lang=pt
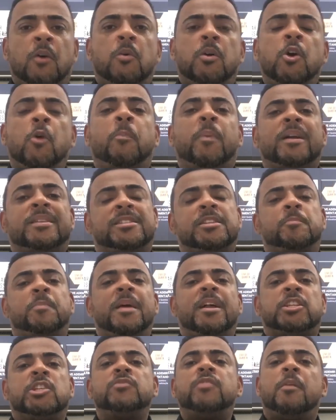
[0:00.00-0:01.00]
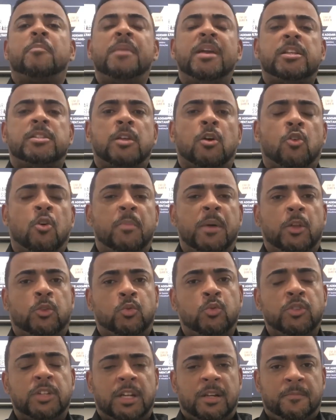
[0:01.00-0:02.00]
Então, eu participei ativamente na
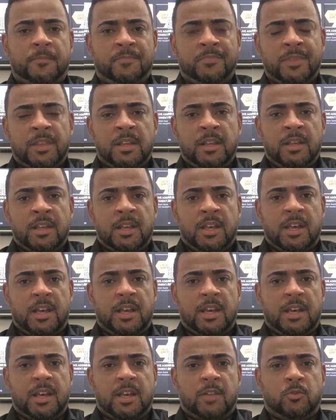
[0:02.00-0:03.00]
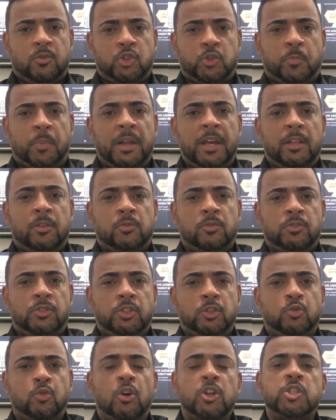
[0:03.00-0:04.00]
cobertura é, dos
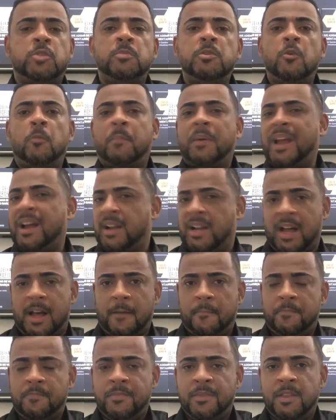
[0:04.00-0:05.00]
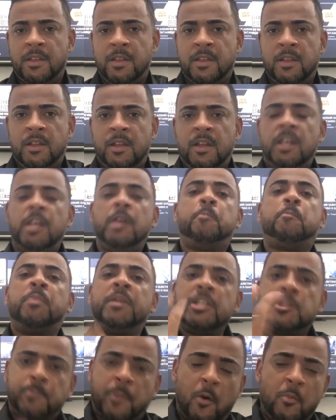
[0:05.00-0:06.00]
pleitos de 2000 para cá. E
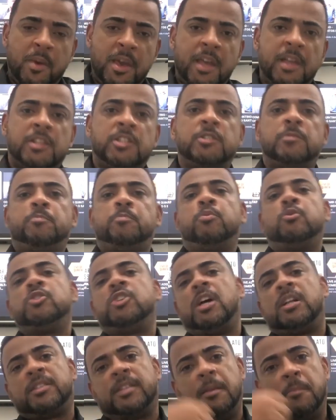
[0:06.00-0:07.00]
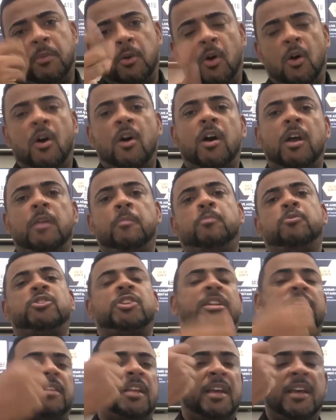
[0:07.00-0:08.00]
principalmente por já ter blog, por
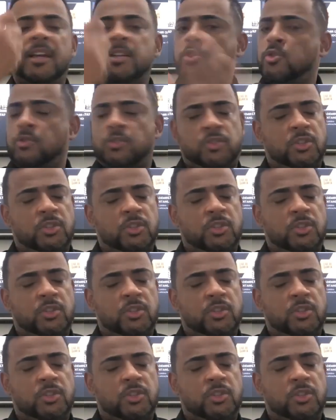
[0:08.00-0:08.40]
já ter rede